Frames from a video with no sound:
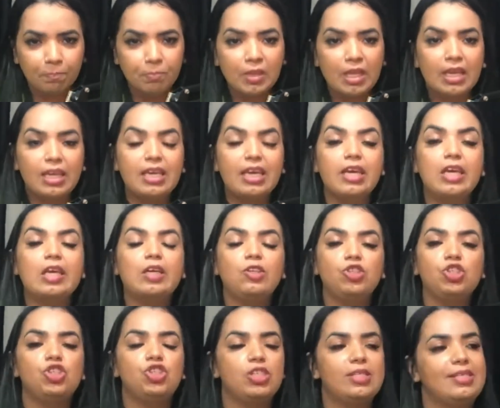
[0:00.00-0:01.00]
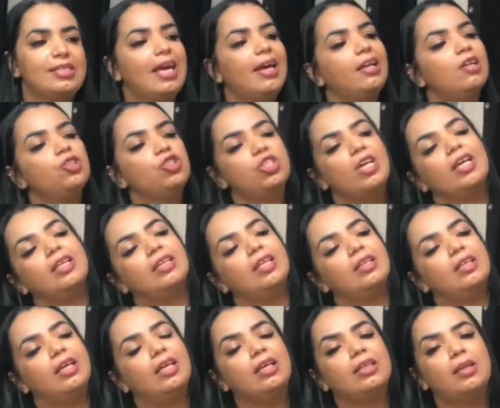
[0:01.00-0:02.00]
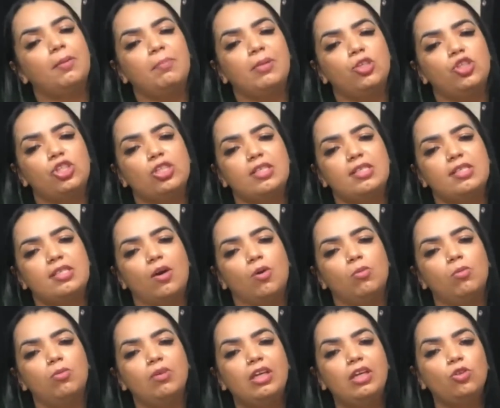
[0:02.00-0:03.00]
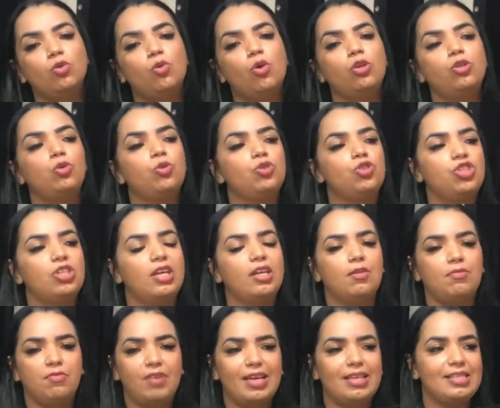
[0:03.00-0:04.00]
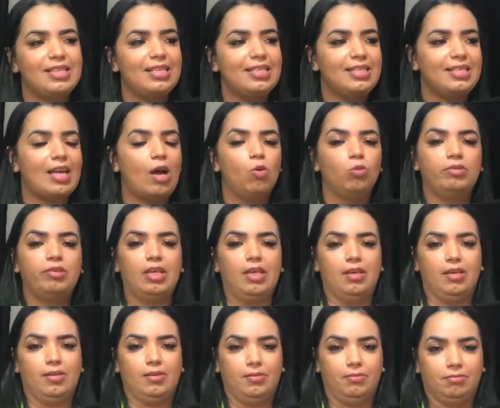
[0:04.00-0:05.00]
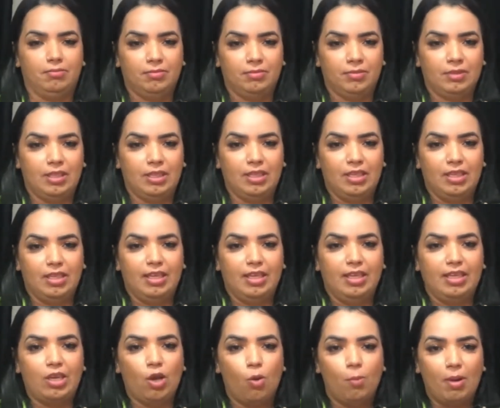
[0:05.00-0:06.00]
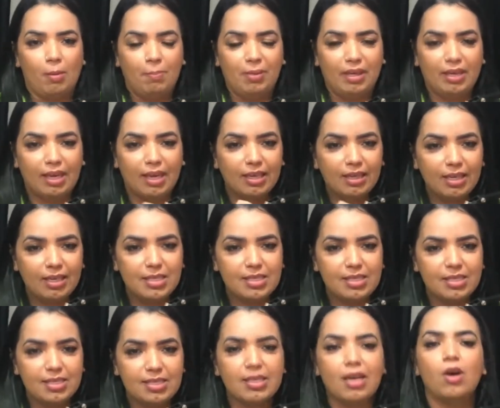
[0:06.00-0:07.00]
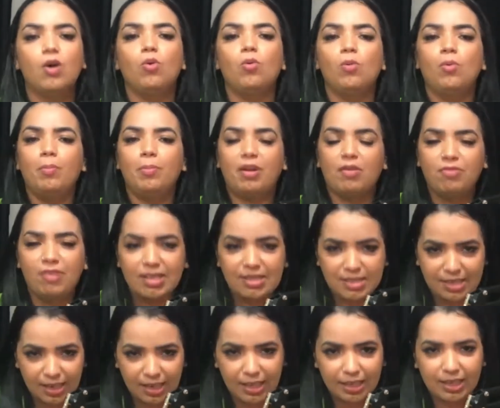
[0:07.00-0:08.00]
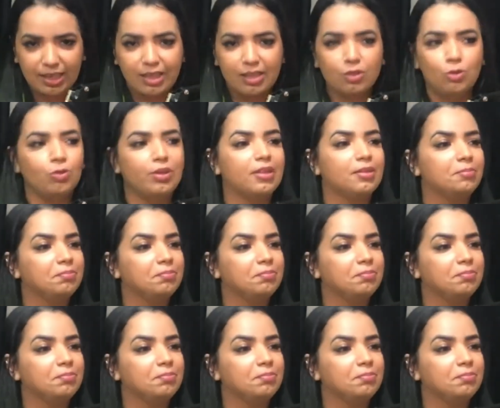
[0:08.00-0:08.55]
E aí a gente zera a dieta dela na prescrição e no outro dia ela faz a salter, que é uma pequena incisão para fazer a laqueadura.